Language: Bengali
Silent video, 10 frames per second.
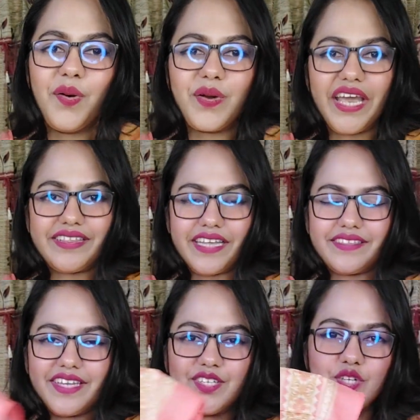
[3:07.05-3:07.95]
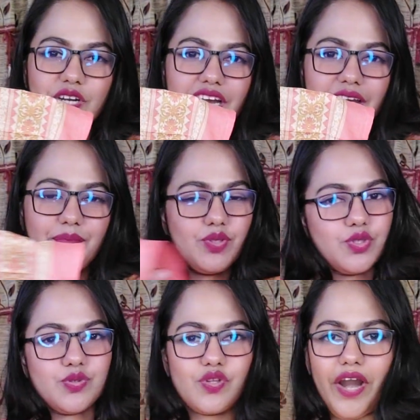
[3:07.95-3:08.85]
ওকে তেত্রিশশো টাকায় আপু
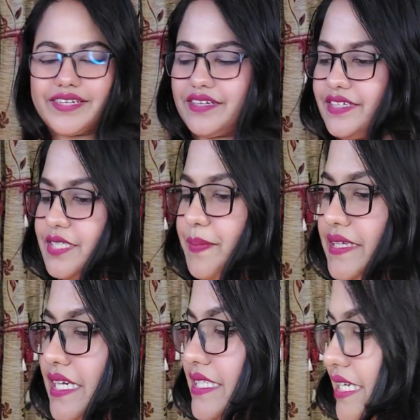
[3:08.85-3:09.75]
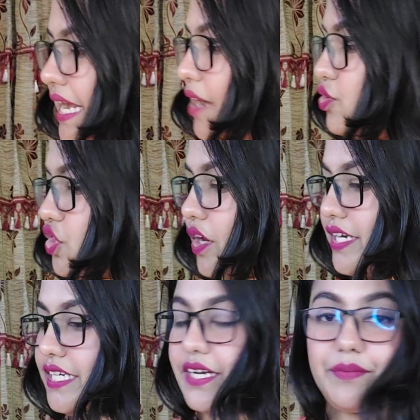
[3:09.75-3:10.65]
সুন্দর একটা ড্রেস পেয়ে যাচ্ছেন এখন
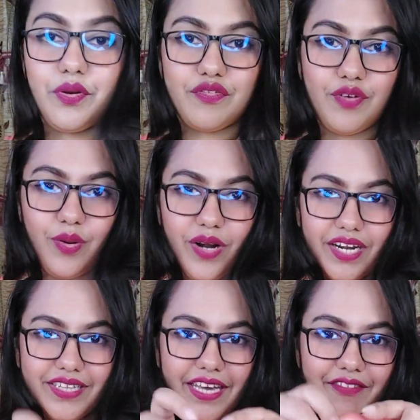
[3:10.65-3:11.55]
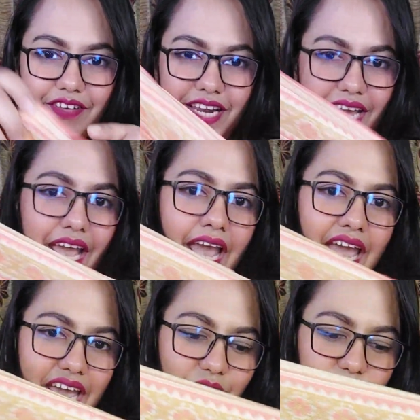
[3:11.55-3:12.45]
চলেন এটার বিউটিফুল ওড়নাটা দেখে ফেলি এই